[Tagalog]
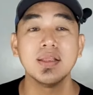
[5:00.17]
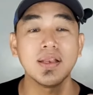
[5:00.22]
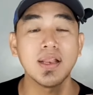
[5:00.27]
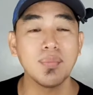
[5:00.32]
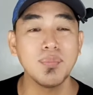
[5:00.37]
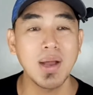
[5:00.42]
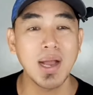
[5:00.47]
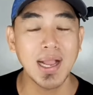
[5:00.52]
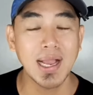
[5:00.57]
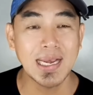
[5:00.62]
ng
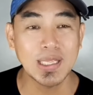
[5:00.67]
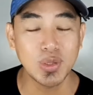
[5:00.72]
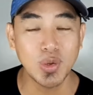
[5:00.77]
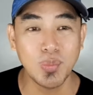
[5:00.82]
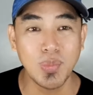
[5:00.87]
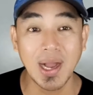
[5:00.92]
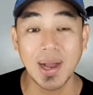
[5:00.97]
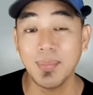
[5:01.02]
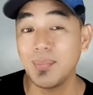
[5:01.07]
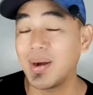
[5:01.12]
mga ganitong
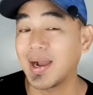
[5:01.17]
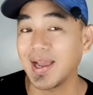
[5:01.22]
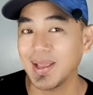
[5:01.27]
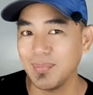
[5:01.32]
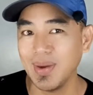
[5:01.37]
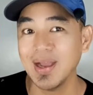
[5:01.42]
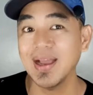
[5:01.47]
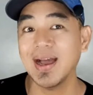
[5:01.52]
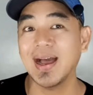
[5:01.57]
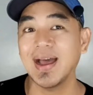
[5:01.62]
mga
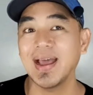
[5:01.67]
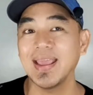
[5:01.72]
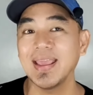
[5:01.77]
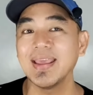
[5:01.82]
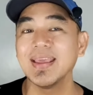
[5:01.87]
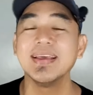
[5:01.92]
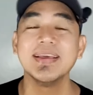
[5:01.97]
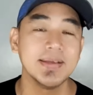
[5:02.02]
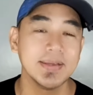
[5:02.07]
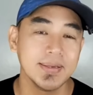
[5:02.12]

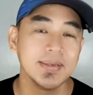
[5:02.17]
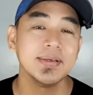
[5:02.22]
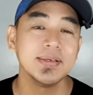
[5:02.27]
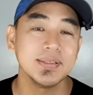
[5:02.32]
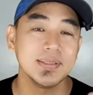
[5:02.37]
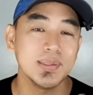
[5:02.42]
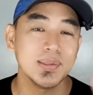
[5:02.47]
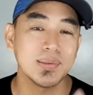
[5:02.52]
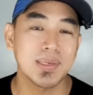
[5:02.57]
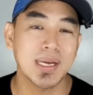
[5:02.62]
bagay-bagay,
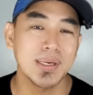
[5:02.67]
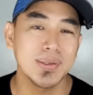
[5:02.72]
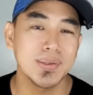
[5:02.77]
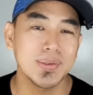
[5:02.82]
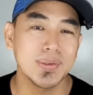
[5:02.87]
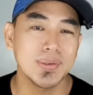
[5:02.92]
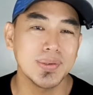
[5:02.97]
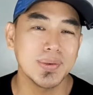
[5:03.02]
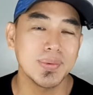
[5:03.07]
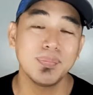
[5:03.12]

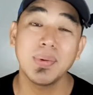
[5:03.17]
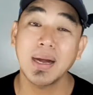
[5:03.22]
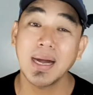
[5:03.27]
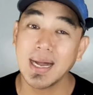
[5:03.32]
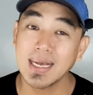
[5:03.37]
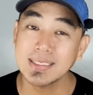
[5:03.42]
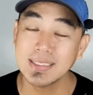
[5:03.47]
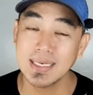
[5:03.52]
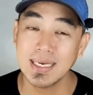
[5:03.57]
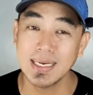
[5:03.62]
siguradong
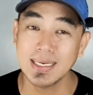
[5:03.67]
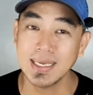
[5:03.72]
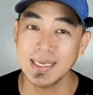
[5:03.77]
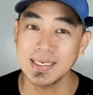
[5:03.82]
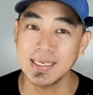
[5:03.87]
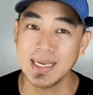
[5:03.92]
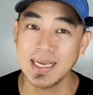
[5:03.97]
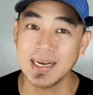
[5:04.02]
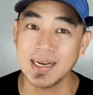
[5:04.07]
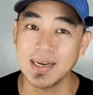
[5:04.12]
pakakasalan ka
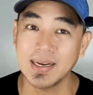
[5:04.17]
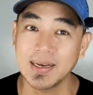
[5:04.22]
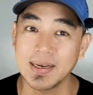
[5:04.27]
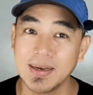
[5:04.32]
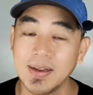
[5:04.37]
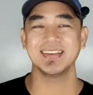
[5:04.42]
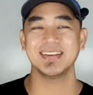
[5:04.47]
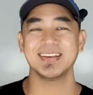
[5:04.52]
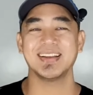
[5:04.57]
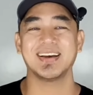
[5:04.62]
niyan.
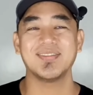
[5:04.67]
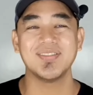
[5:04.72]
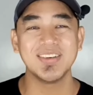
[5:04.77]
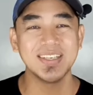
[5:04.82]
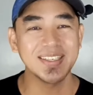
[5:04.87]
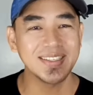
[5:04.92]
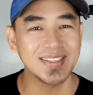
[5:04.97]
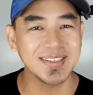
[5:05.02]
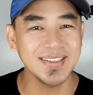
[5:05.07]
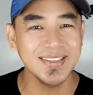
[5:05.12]

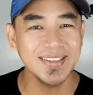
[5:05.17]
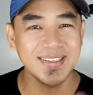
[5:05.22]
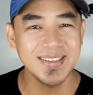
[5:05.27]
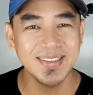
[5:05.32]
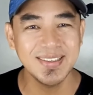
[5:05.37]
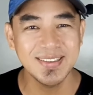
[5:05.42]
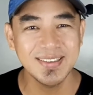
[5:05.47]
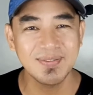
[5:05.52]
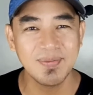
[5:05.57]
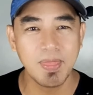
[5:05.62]
Number
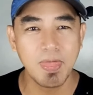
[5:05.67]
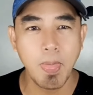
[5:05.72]
three,